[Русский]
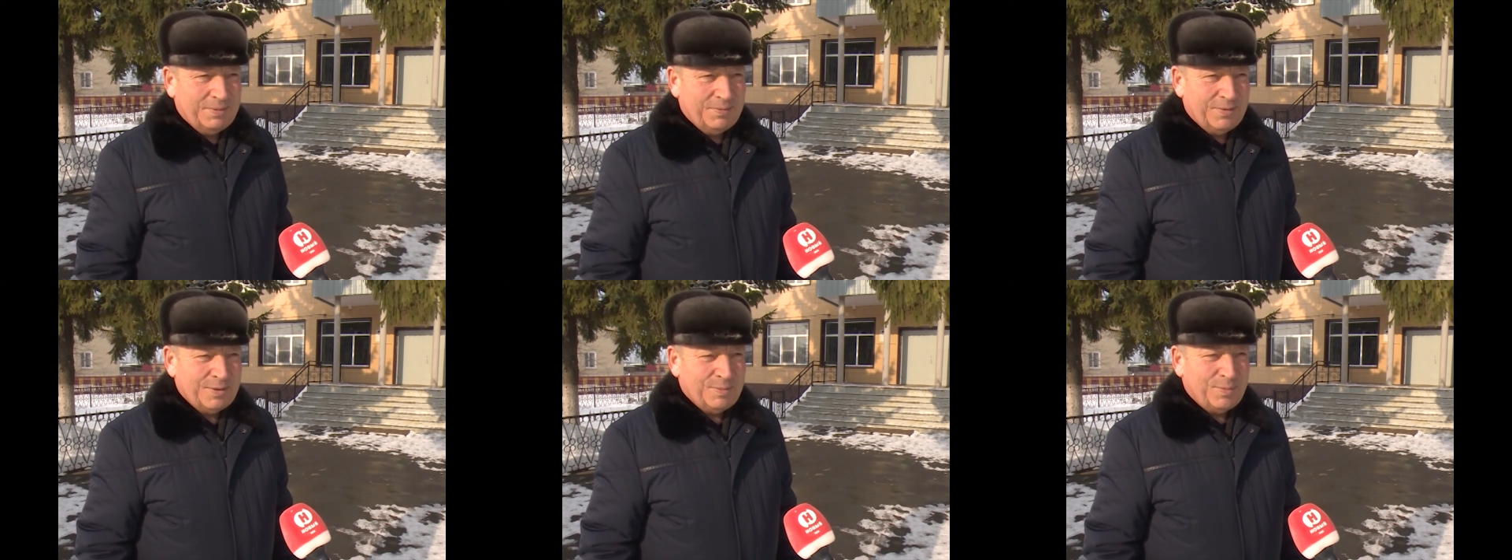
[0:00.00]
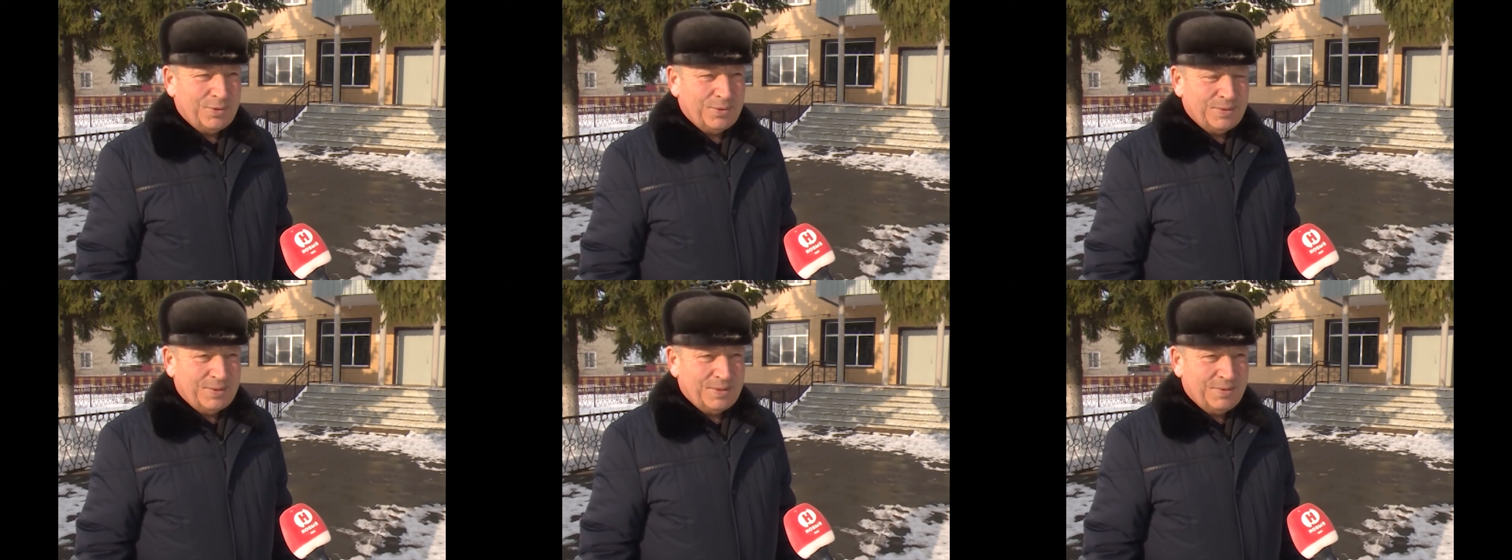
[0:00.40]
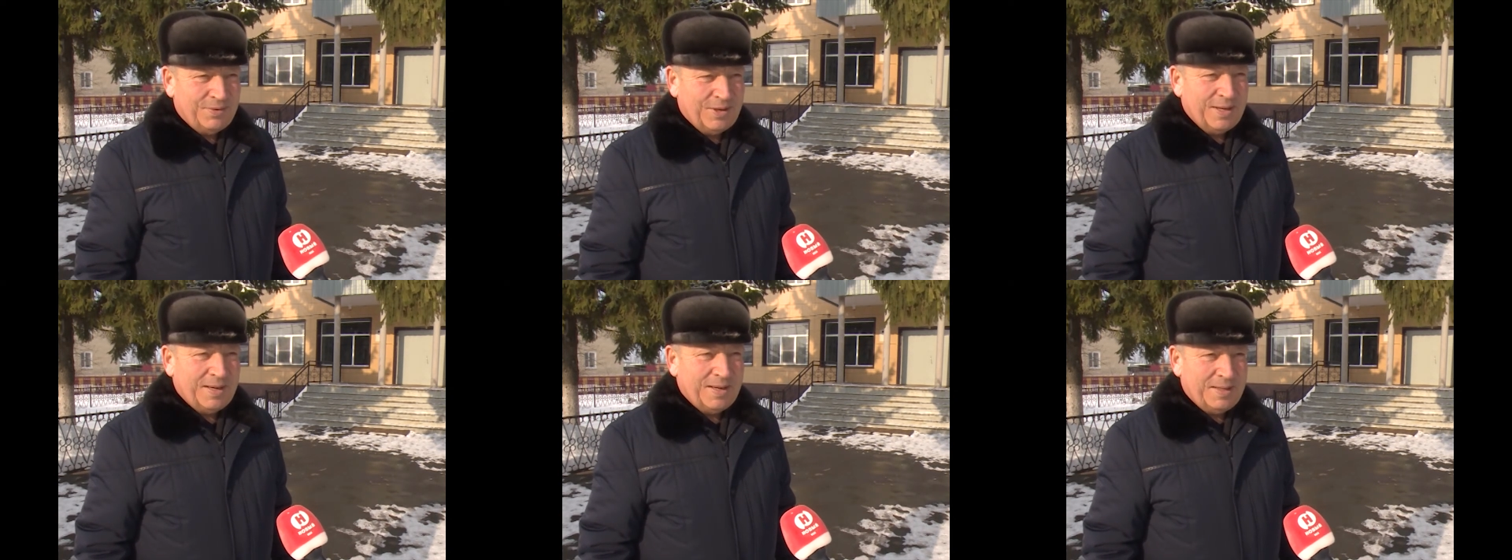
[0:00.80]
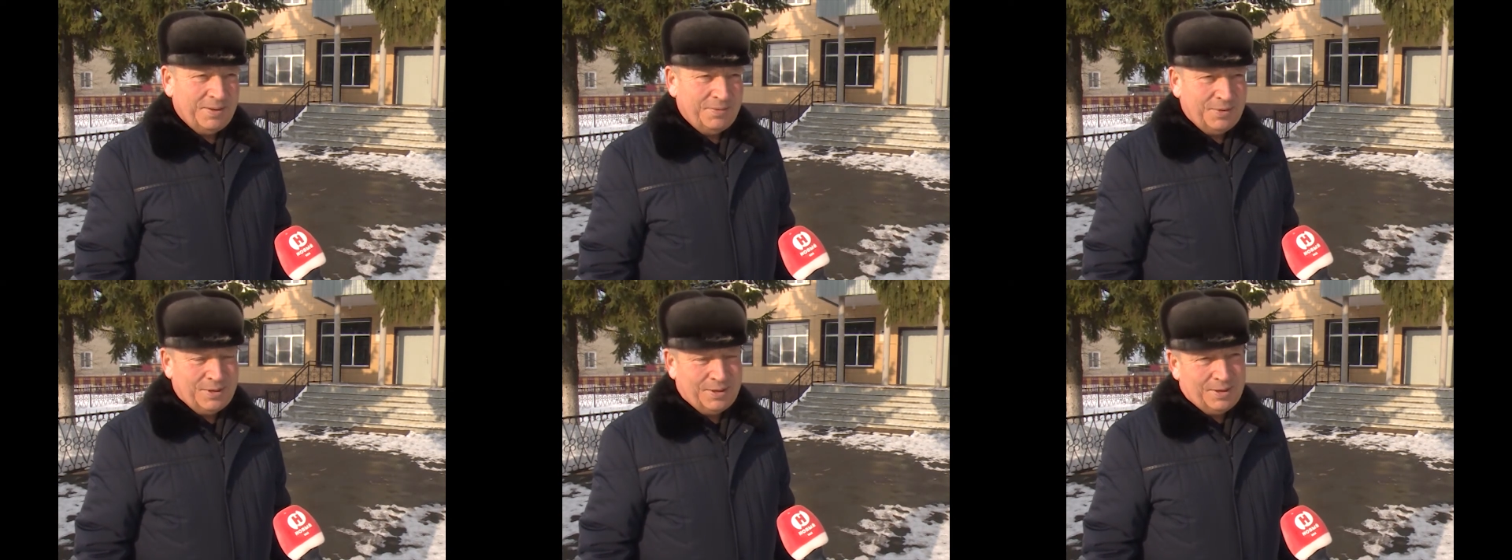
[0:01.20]
возможность влиять на
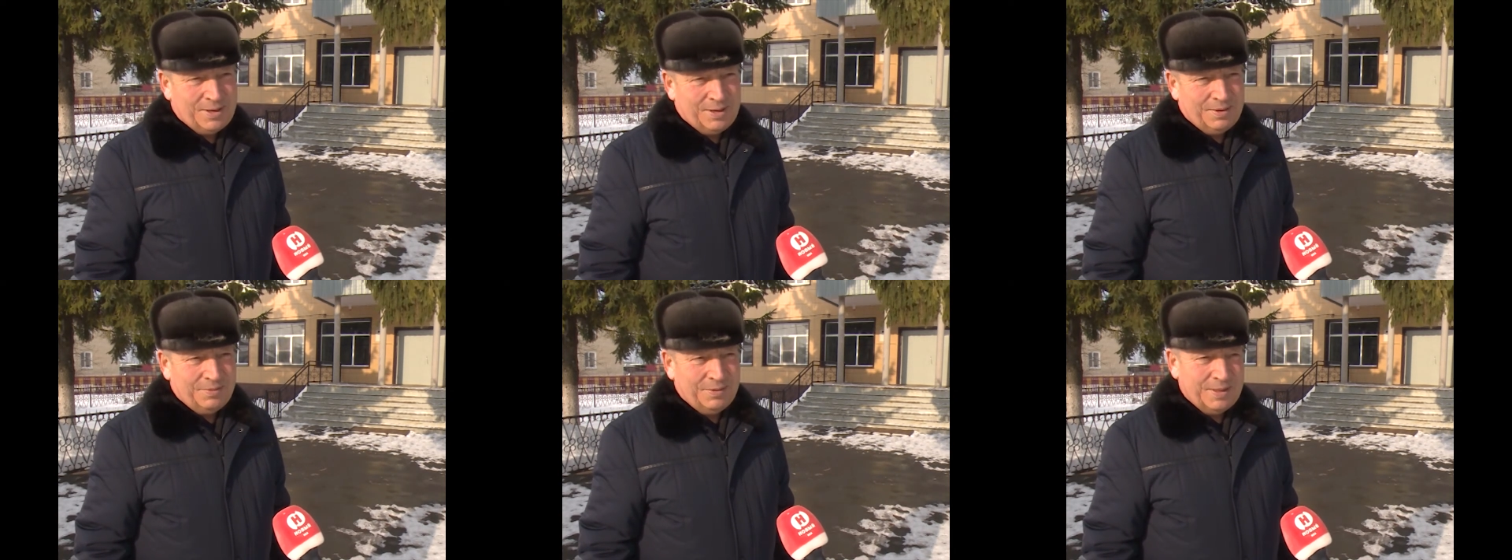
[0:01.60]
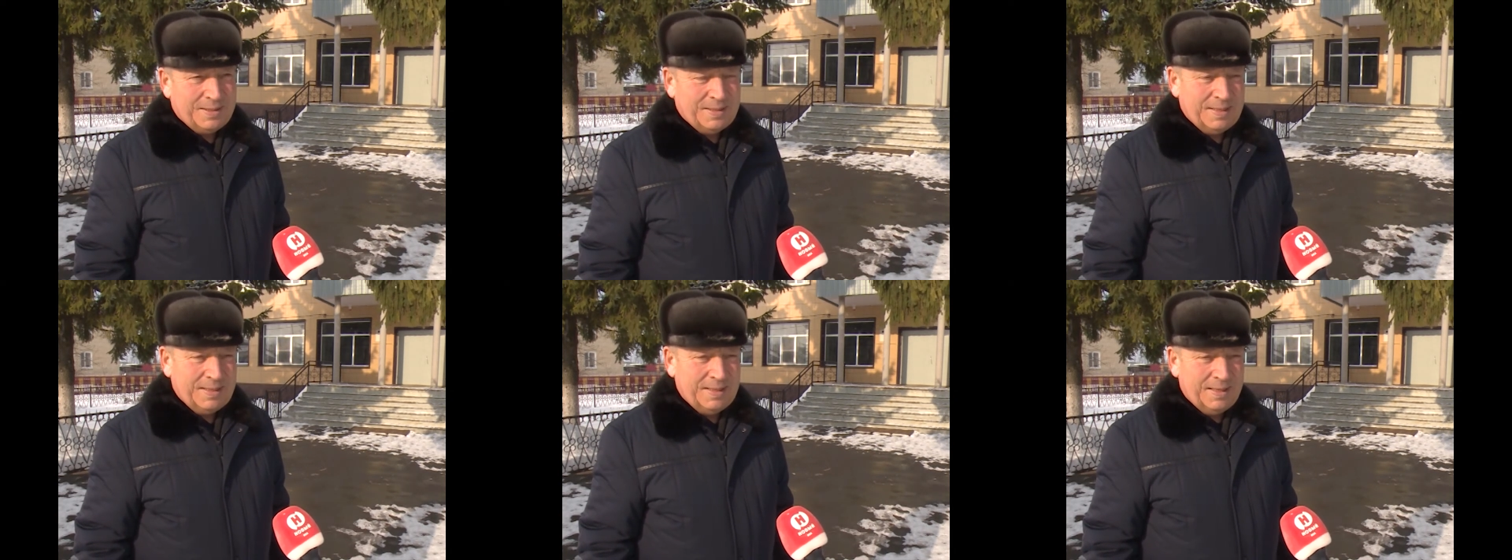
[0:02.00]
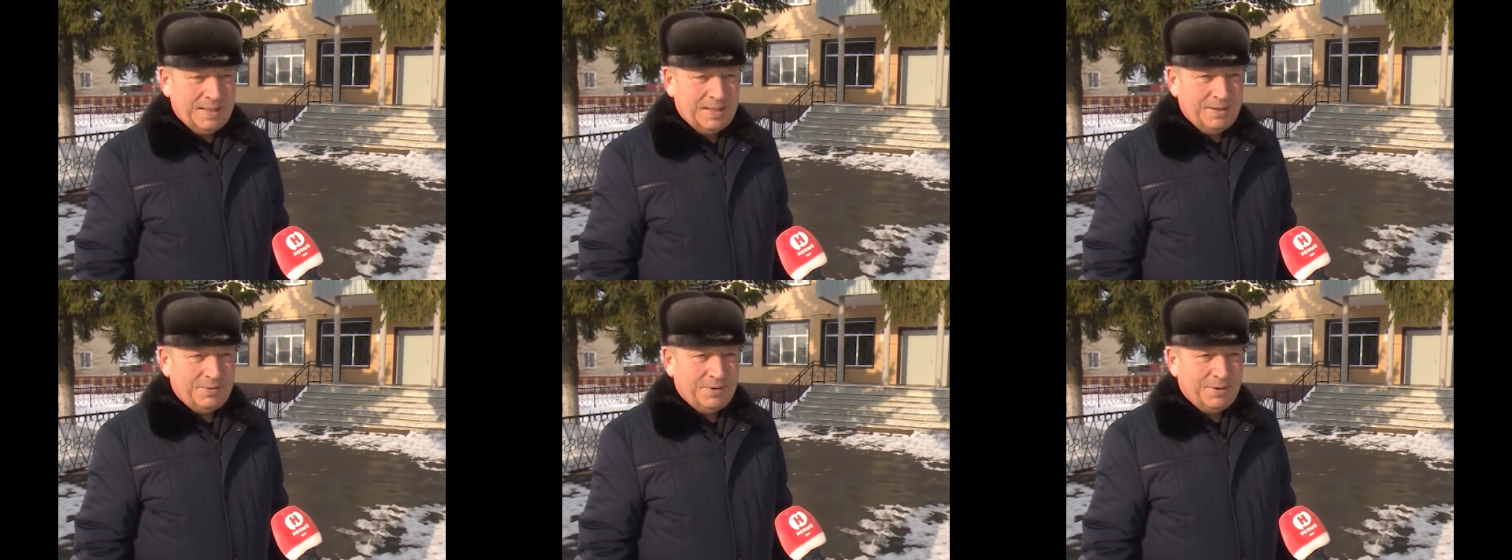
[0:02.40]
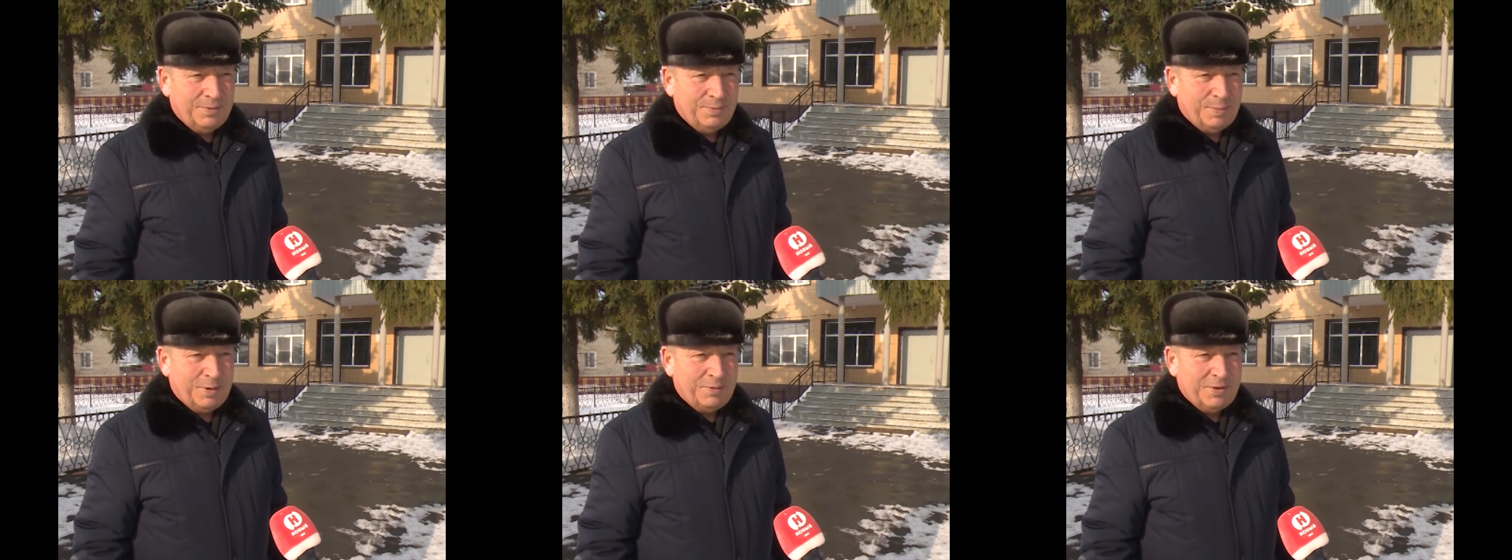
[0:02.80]
федеральную власть, наверное,
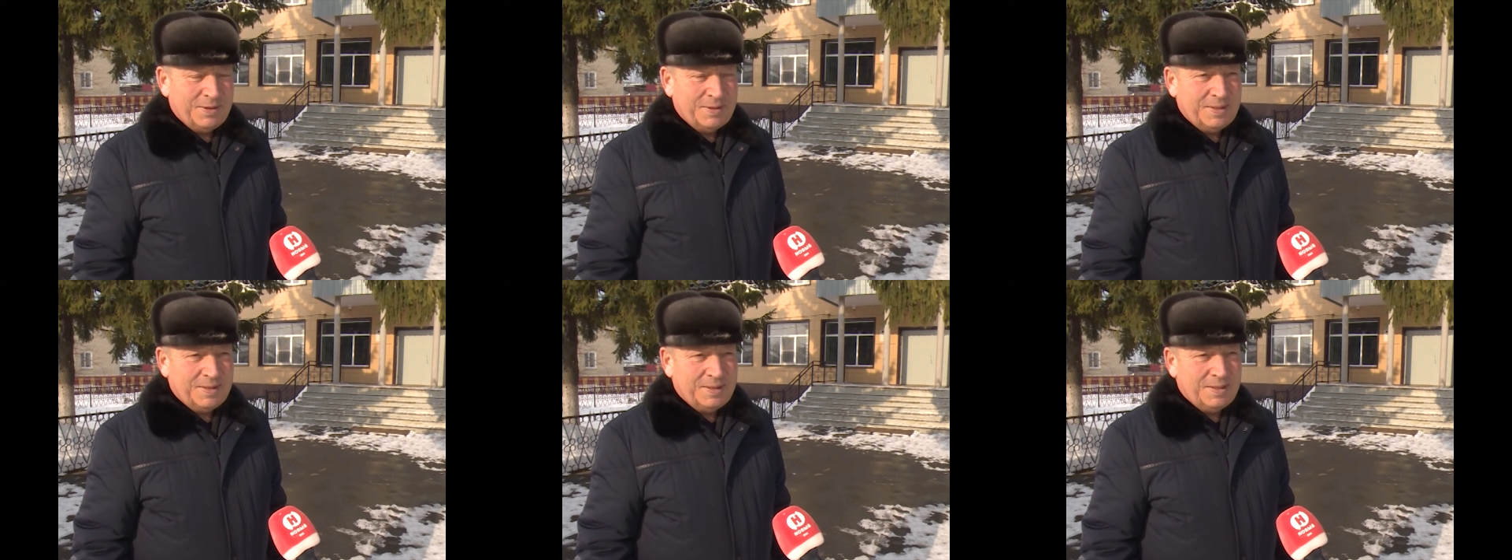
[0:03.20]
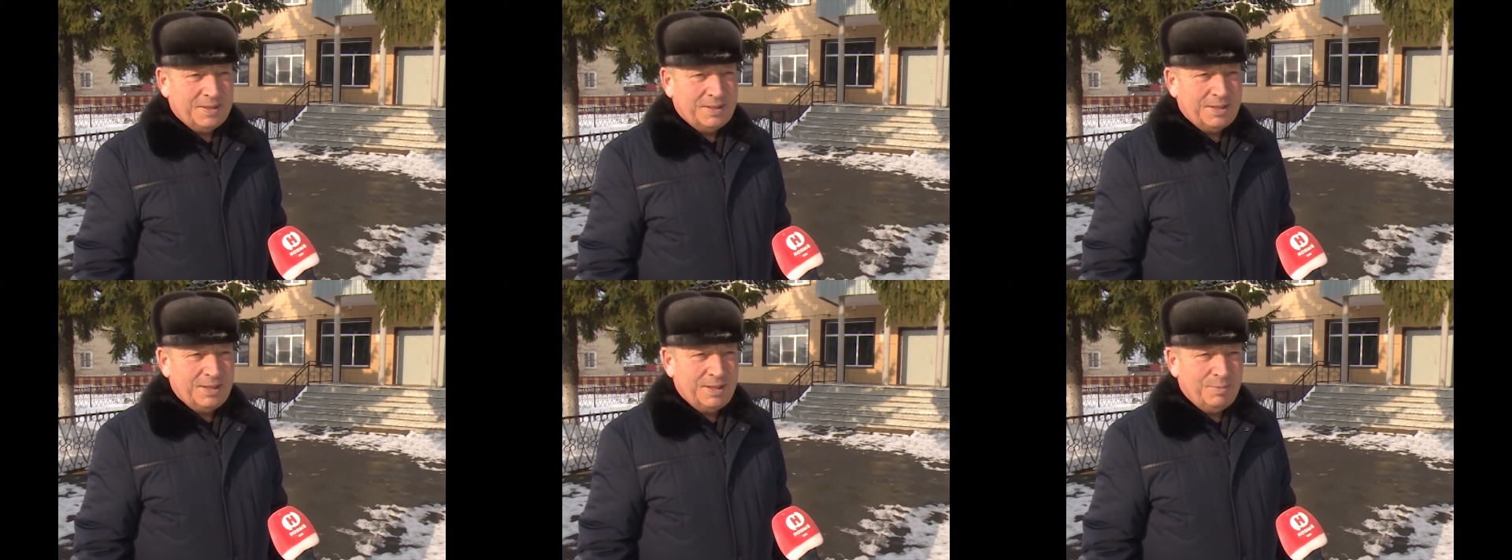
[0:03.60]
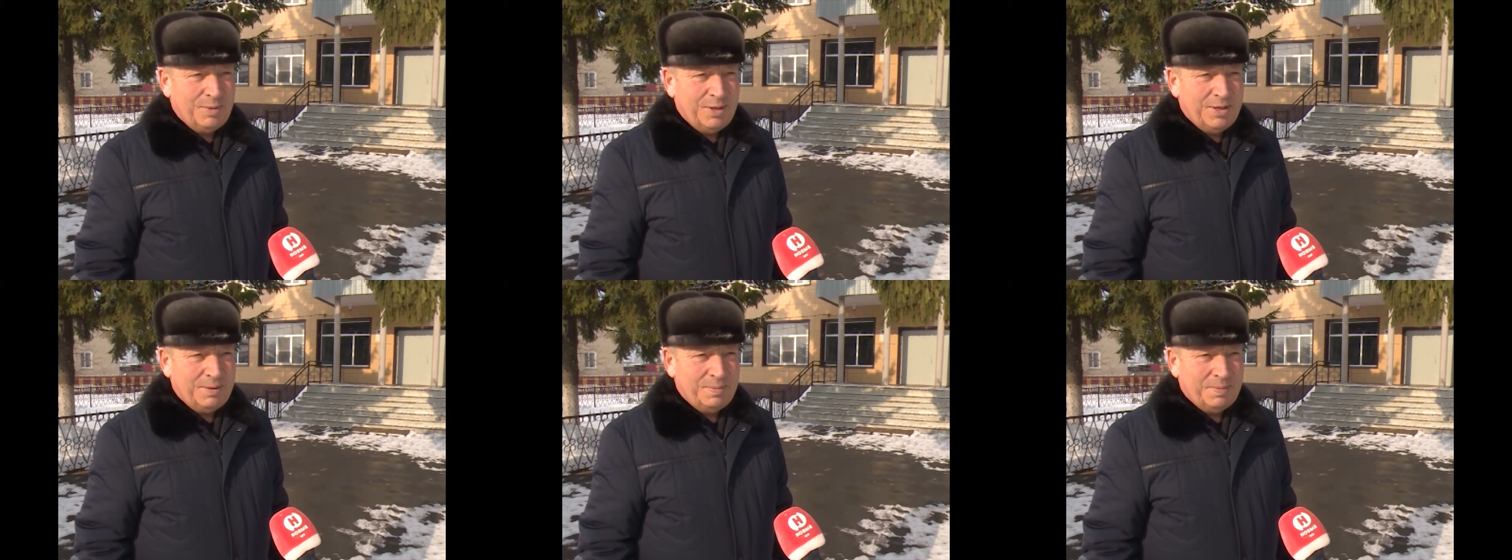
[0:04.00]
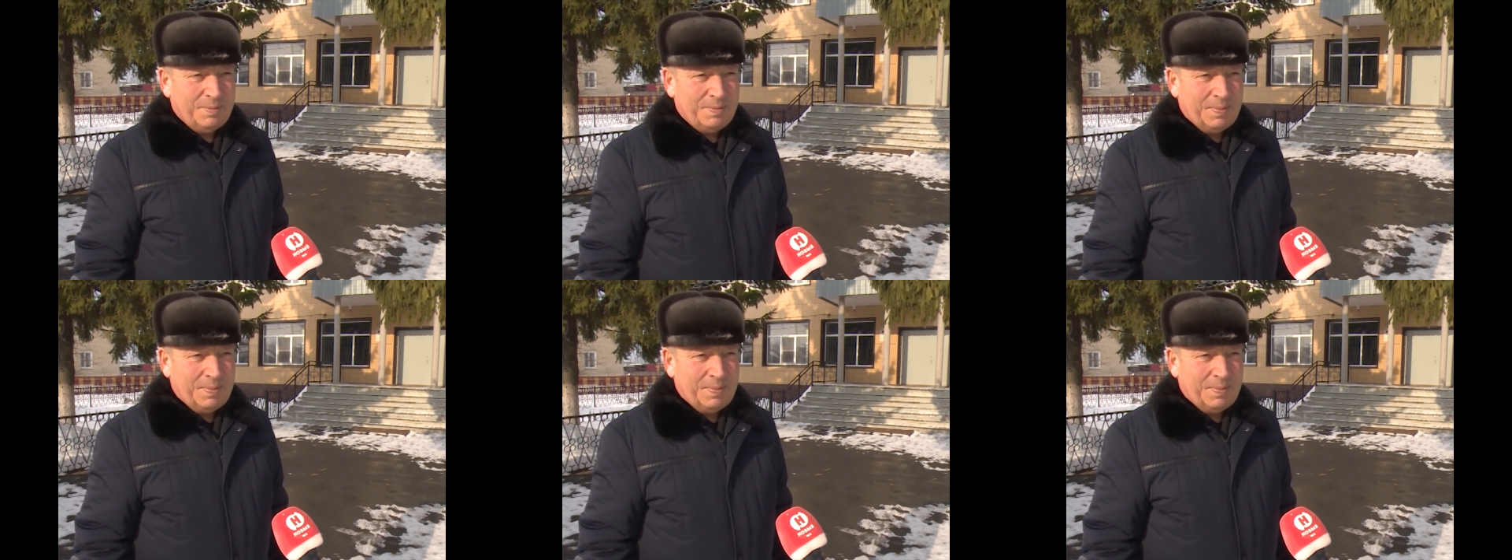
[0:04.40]
в провинции здесь не имеем.